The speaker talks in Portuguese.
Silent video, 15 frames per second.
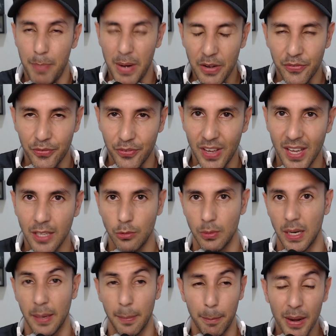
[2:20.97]
perfeito,
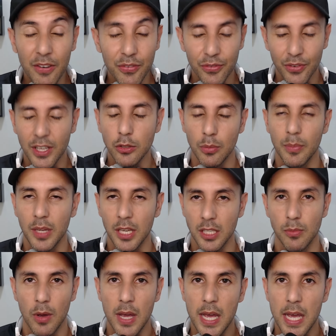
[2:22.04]
cara, perfeito
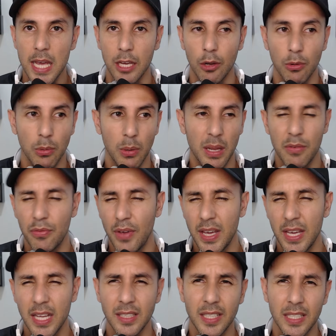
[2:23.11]
mesmo. Eu
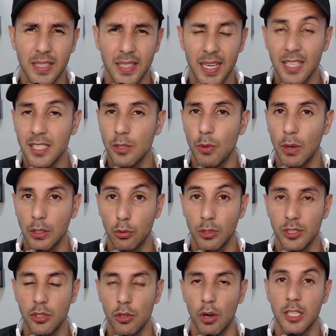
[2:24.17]
levei entre 13 e
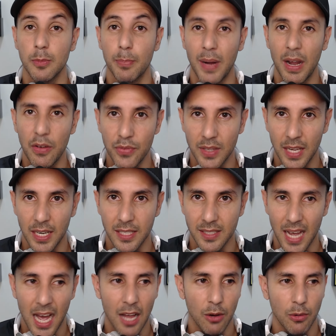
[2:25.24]
14 horas para
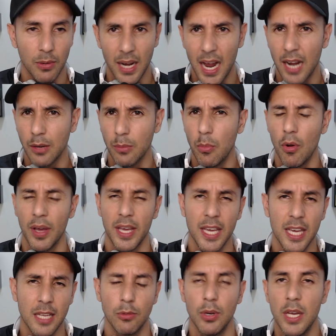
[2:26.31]
finalizá-lo, claro,
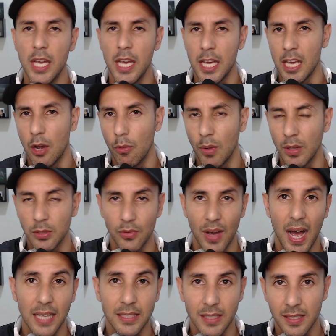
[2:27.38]
morrendo em algumas
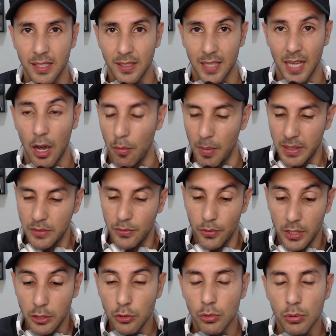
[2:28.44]
fases e tal, mas
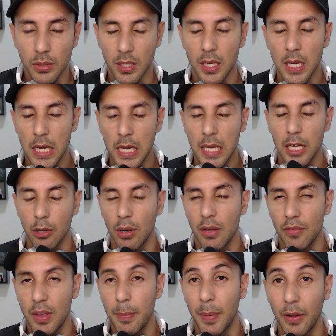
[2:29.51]
foi isso que eu
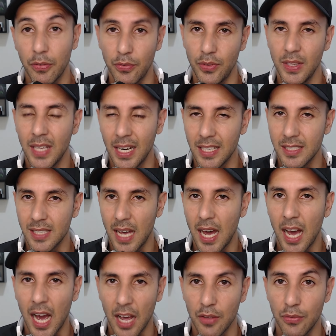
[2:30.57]
levei para
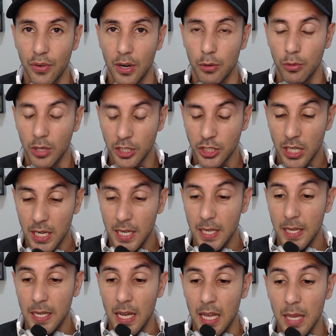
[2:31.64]
finalizar Hi-Fi Rush.
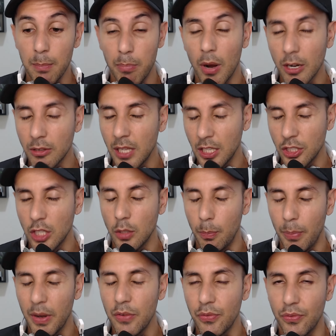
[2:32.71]
Embora eu tenha achado
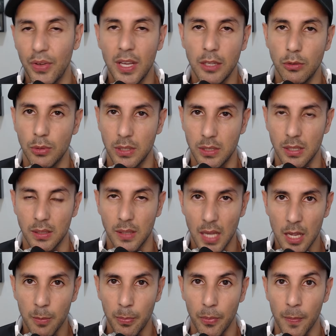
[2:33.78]
perfeito esse
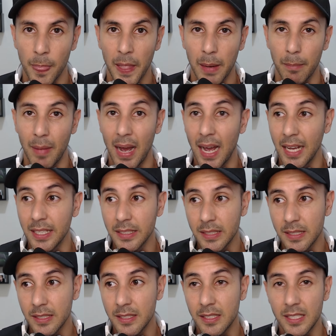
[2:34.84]
tempo,
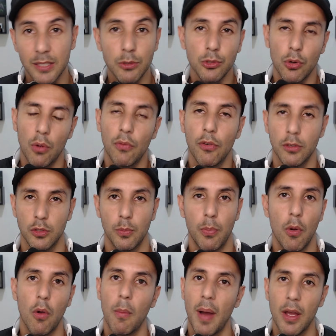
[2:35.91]
mas se o jogo fosse um
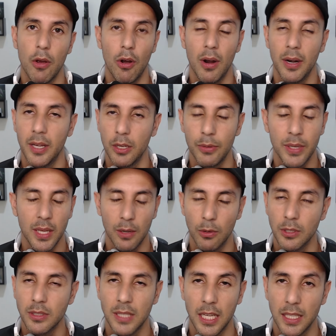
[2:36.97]
pouco maior, eu iria
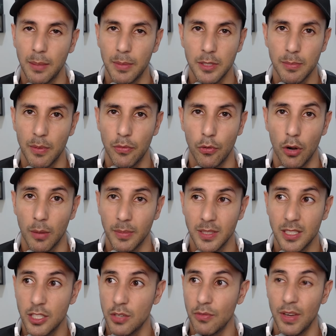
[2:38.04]
gostar da mesma forma.
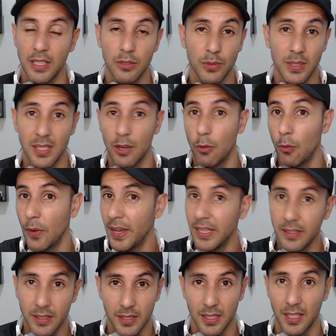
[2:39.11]
Se tivesse uma
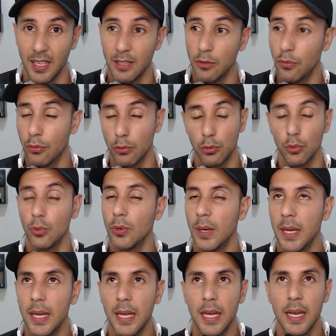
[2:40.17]
sequência, né, no futuro,
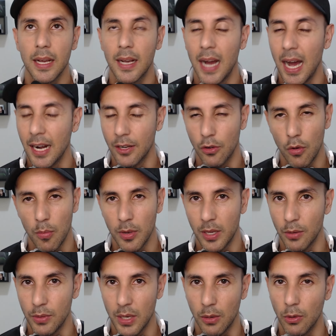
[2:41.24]
cara, como
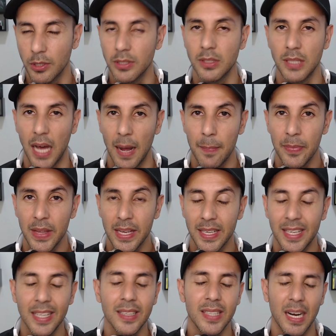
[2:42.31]
que eu ia gostar?
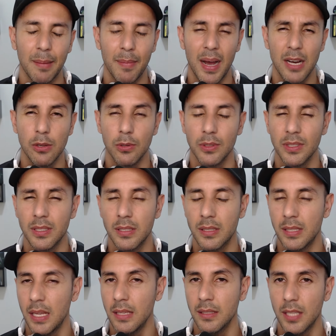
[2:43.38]
Que trabalho
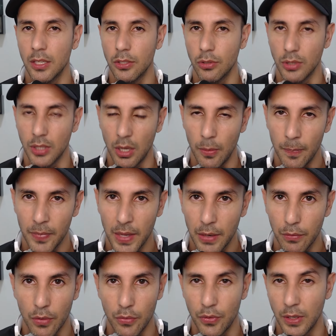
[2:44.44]
sensacional
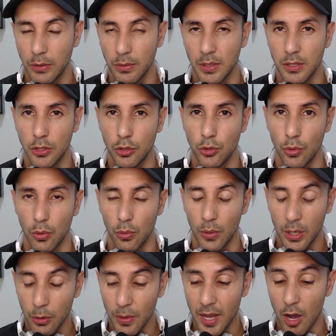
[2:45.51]
foi feito nesse jogo.
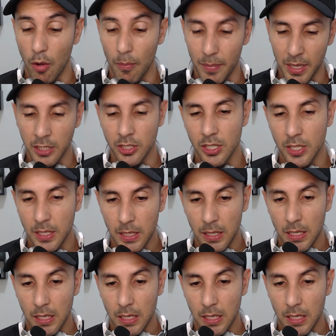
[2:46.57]
Eu realmente